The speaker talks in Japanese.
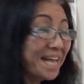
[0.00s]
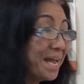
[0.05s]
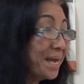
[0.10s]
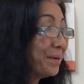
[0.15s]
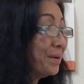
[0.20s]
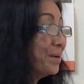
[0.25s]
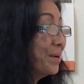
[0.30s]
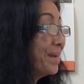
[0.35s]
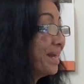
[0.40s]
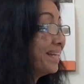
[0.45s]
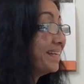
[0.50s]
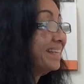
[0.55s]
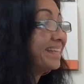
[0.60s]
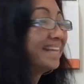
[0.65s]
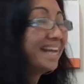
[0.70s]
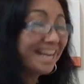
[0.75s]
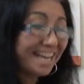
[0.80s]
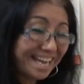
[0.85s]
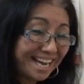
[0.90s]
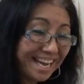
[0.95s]
でこれっ
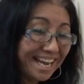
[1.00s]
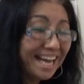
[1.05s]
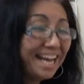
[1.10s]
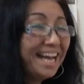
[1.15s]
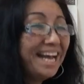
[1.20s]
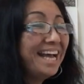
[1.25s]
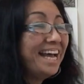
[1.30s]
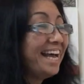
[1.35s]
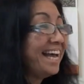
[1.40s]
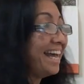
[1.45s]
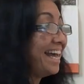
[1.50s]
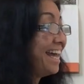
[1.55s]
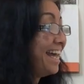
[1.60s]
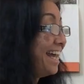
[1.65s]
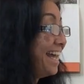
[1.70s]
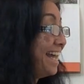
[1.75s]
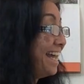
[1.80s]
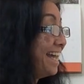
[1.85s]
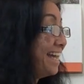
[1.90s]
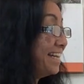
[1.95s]
て、
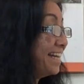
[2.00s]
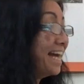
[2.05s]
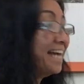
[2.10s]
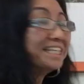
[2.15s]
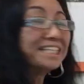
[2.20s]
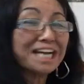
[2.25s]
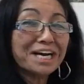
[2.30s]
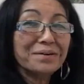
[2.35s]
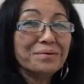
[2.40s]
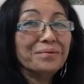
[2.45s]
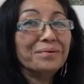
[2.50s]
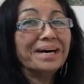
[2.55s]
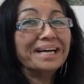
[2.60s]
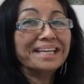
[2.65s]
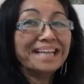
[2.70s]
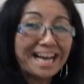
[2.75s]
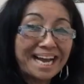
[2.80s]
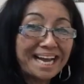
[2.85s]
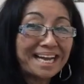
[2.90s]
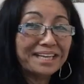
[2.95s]
えー、第3音
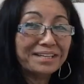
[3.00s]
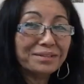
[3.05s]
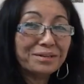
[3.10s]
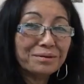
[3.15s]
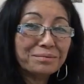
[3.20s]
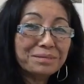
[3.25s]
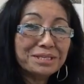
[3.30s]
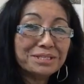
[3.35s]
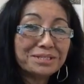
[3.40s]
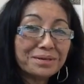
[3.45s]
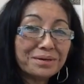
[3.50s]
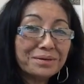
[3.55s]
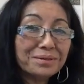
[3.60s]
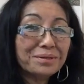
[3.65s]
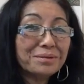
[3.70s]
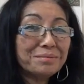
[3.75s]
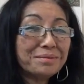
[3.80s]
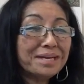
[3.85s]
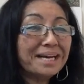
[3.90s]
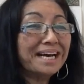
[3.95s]
がないドミソ
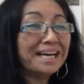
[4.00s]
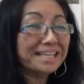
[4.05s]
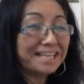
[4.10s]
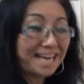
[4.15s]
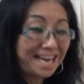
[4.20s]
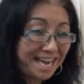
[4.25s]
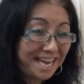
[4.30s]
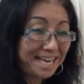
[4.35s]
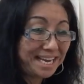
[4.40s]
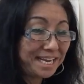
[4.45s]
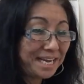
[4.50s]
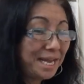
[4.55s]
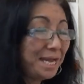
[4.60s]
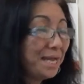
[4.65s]
のミがない